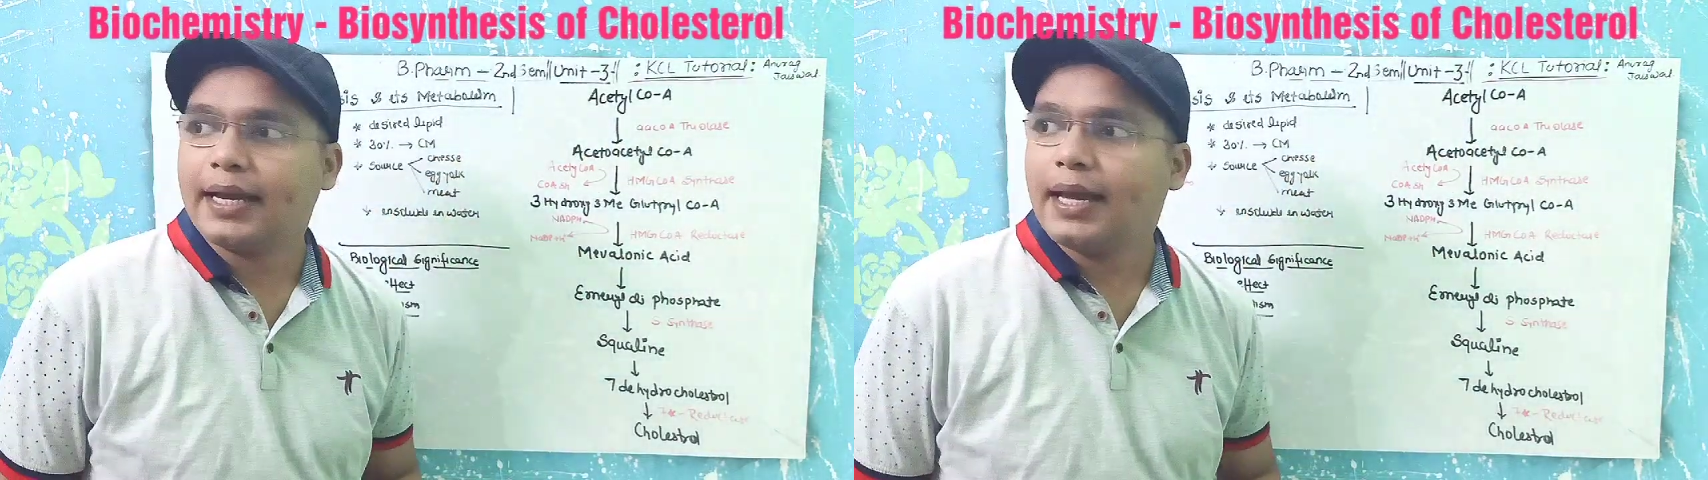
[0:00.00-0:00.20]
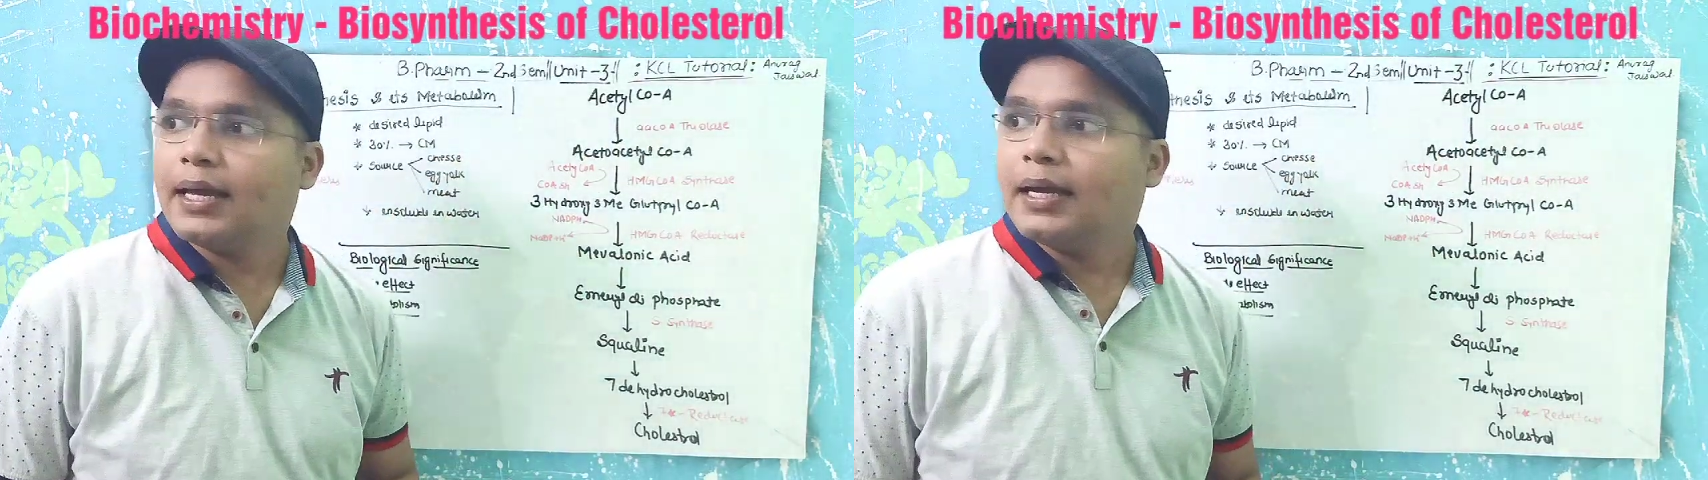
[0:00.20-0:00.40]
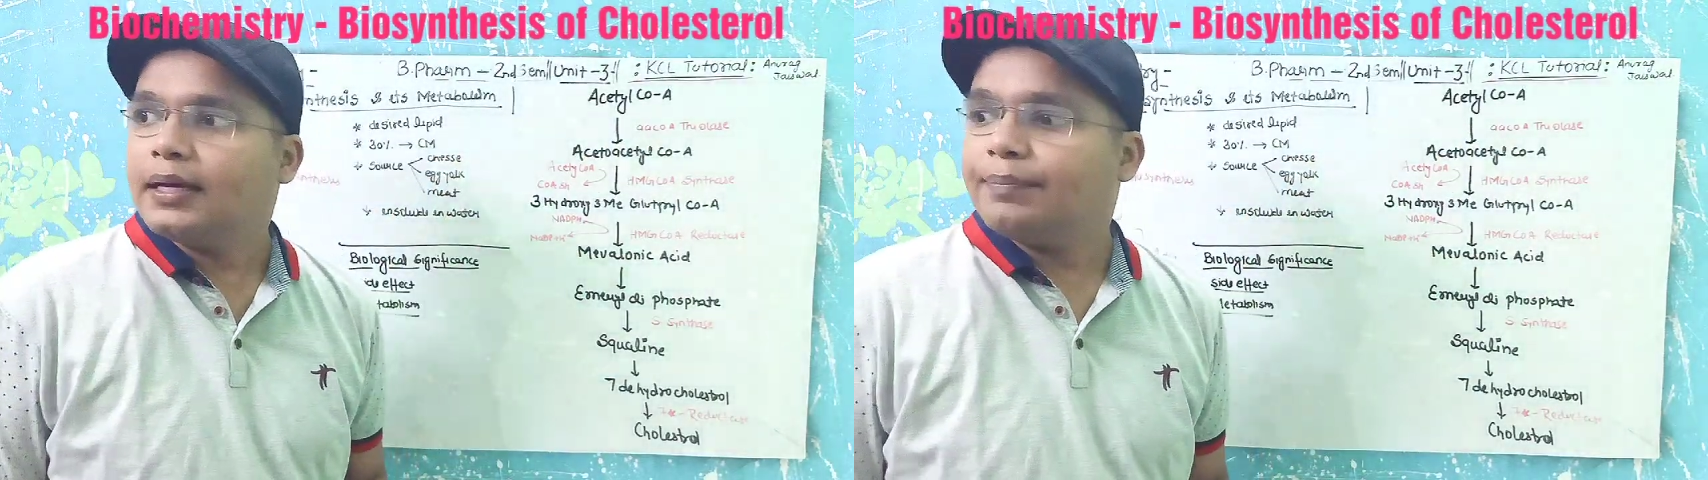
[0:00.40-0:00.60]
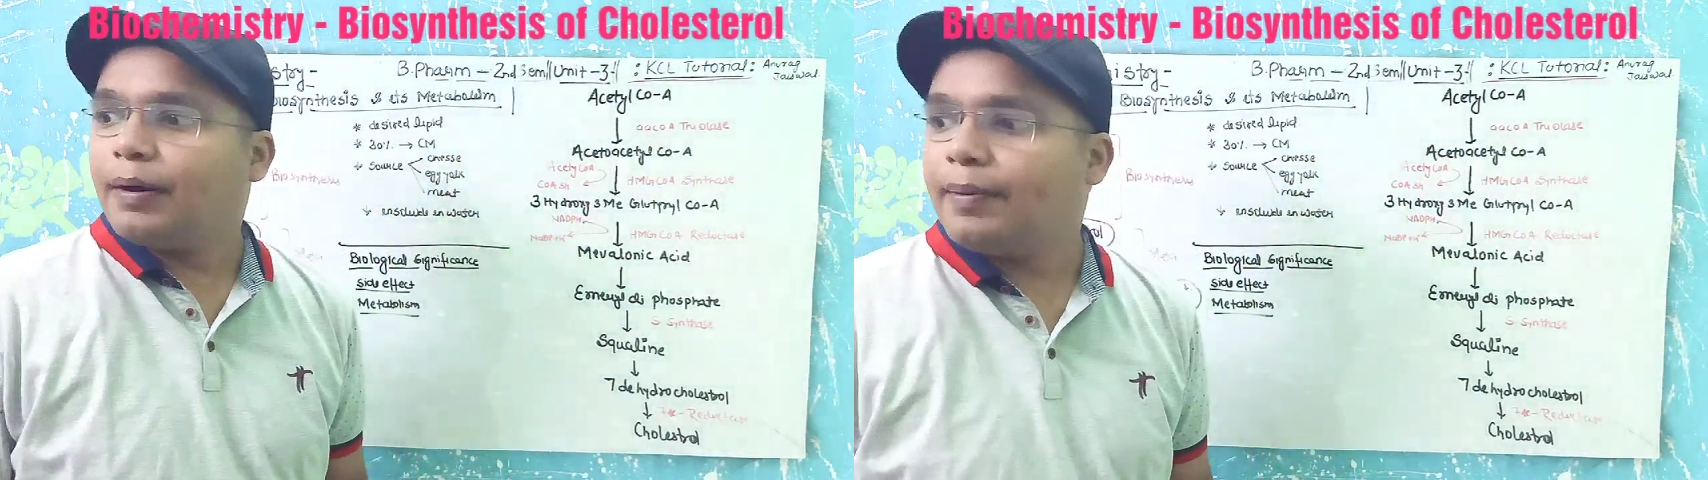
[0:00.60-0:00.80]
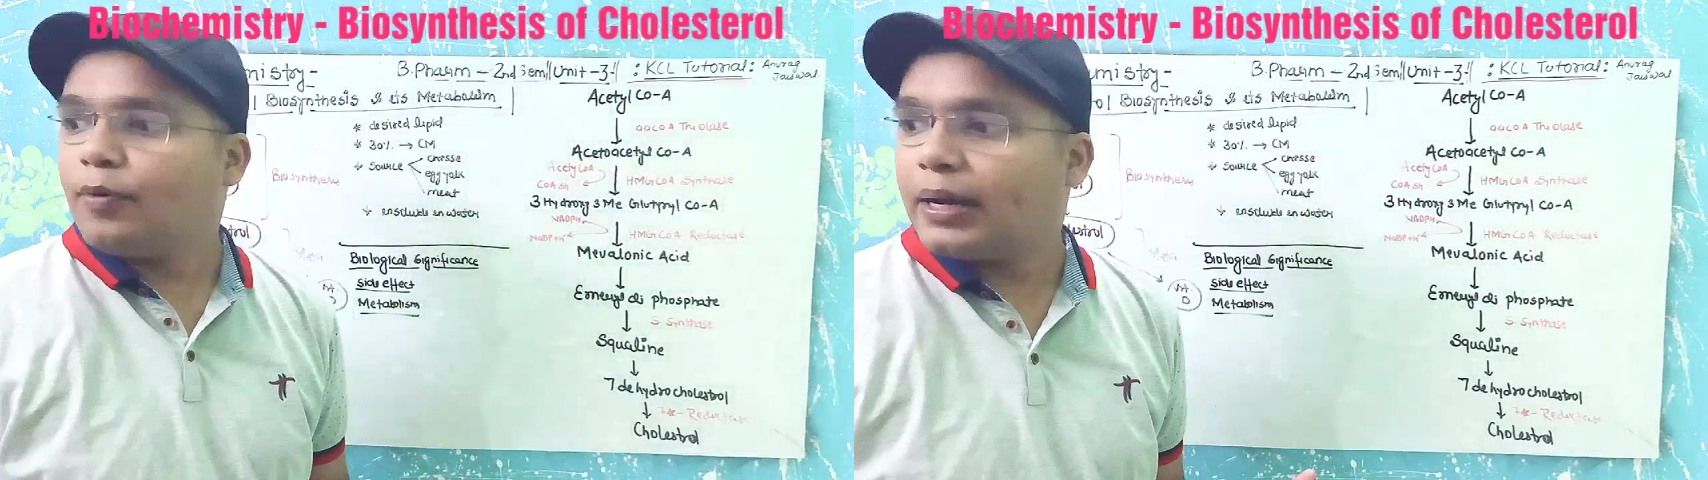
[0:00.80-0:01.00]
ठीक है
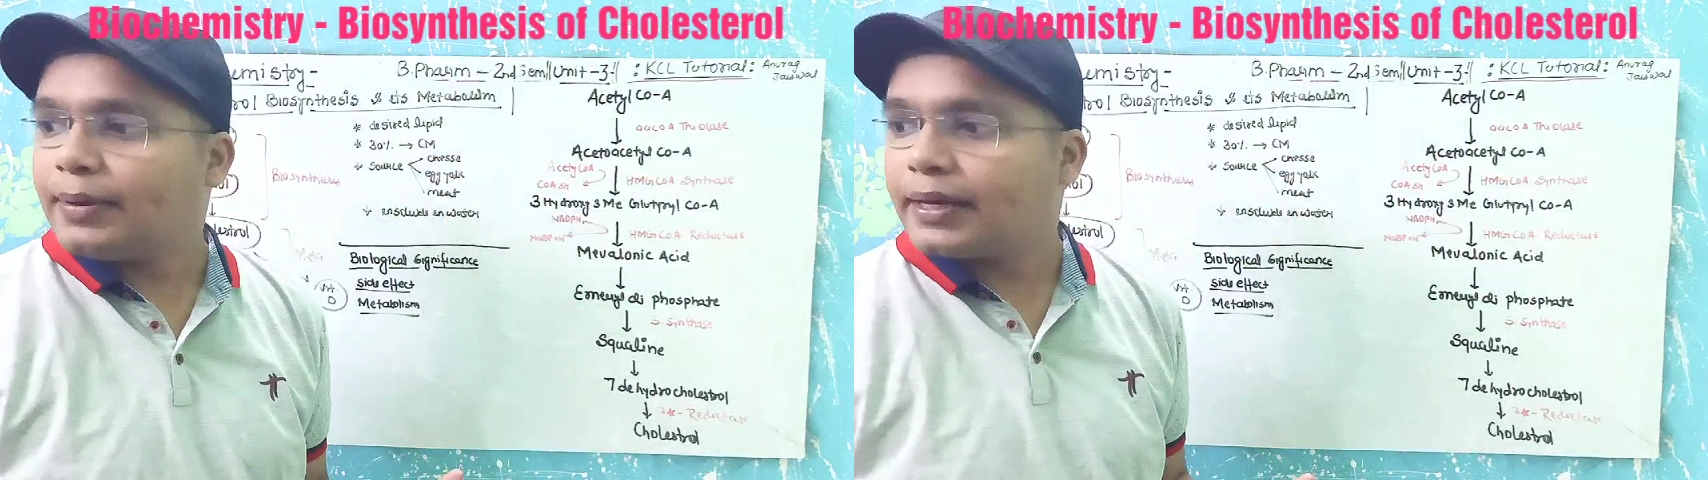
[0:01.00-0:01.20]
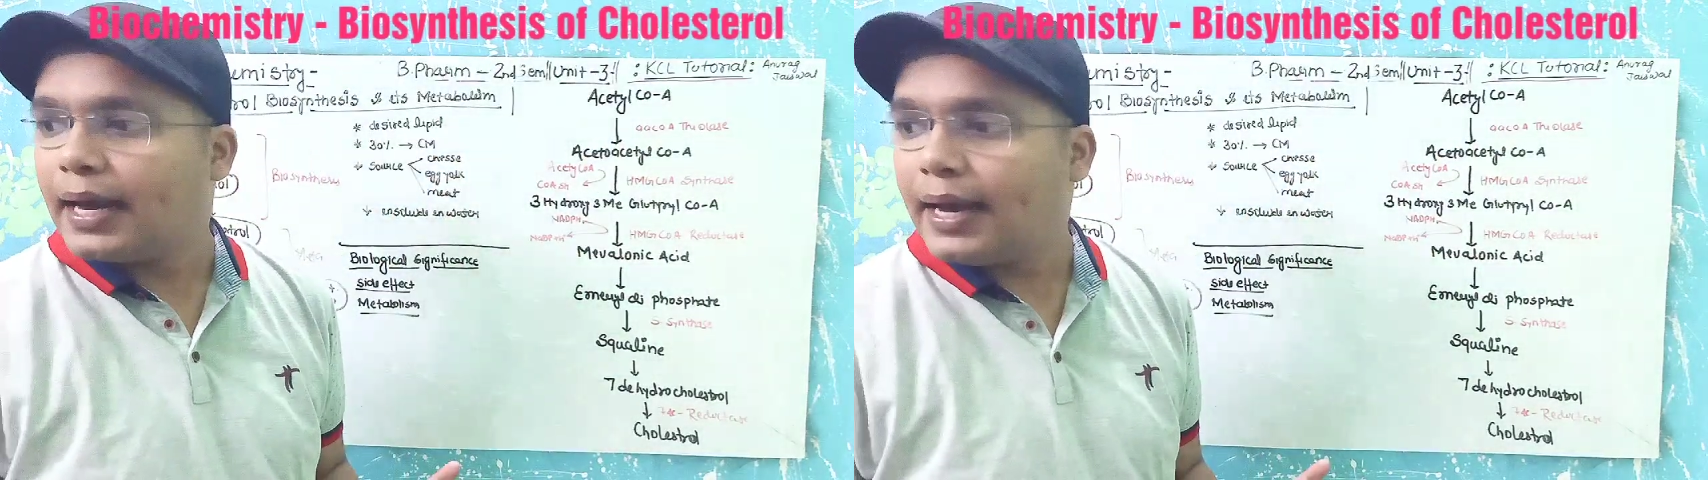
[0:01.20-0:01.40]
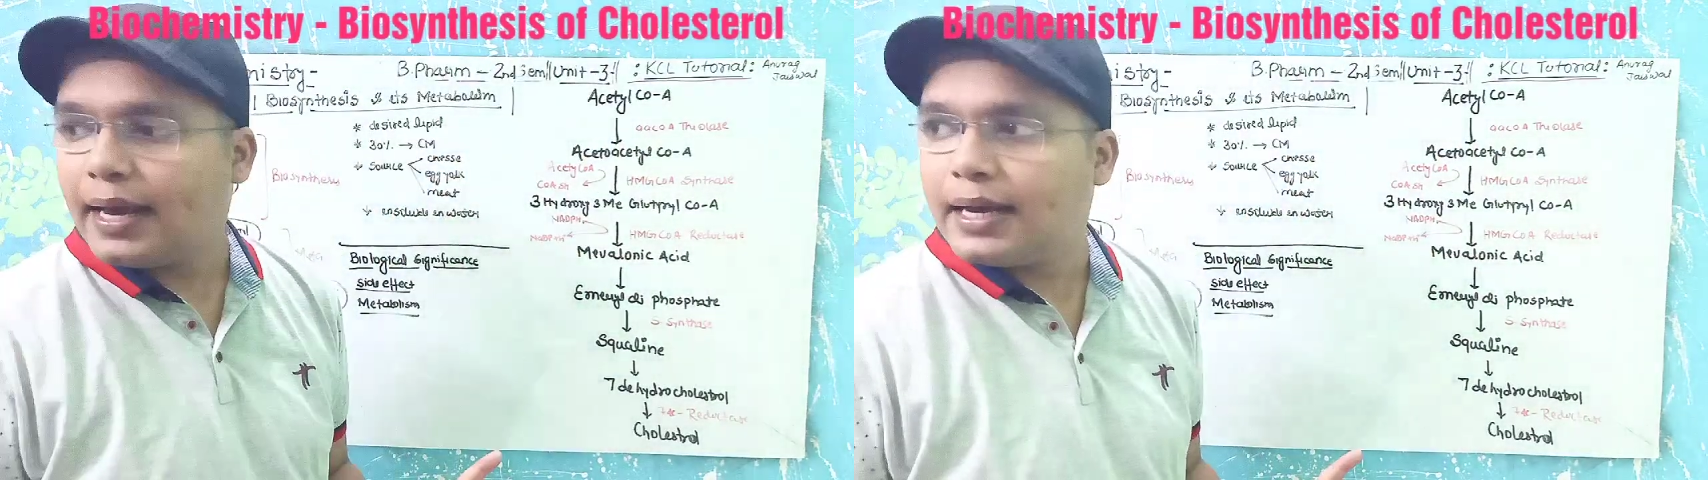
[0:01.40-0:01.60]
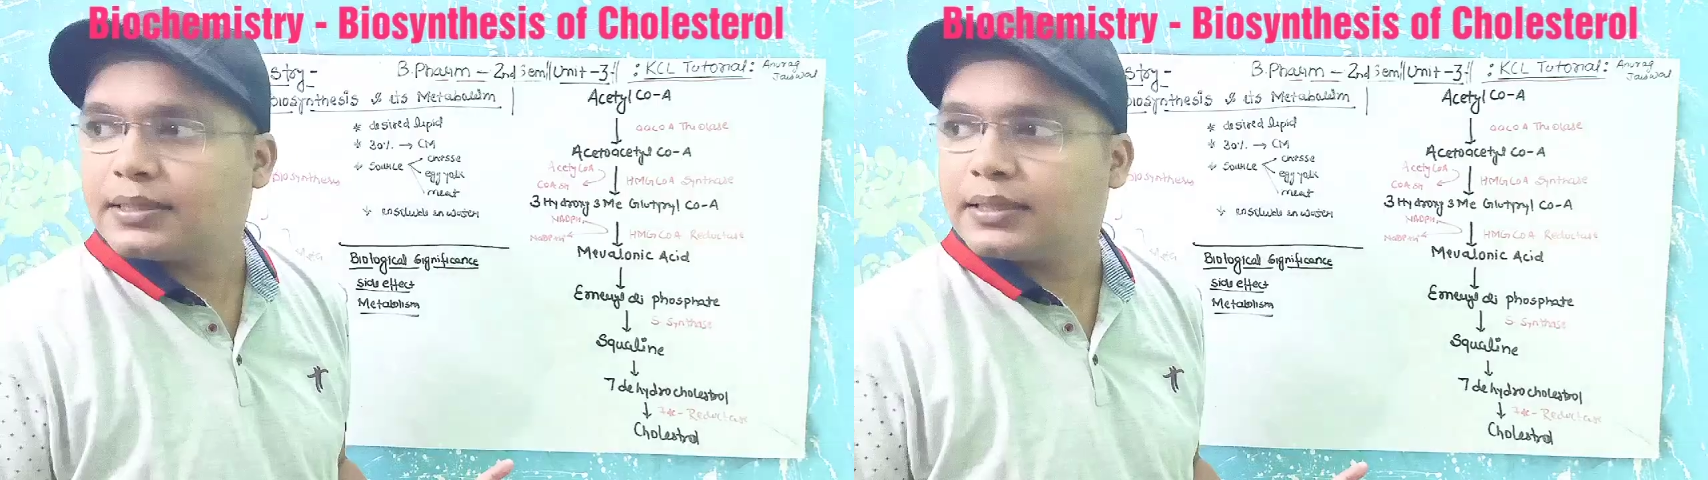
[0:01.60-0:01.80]
हमारे बॉडी में क्या है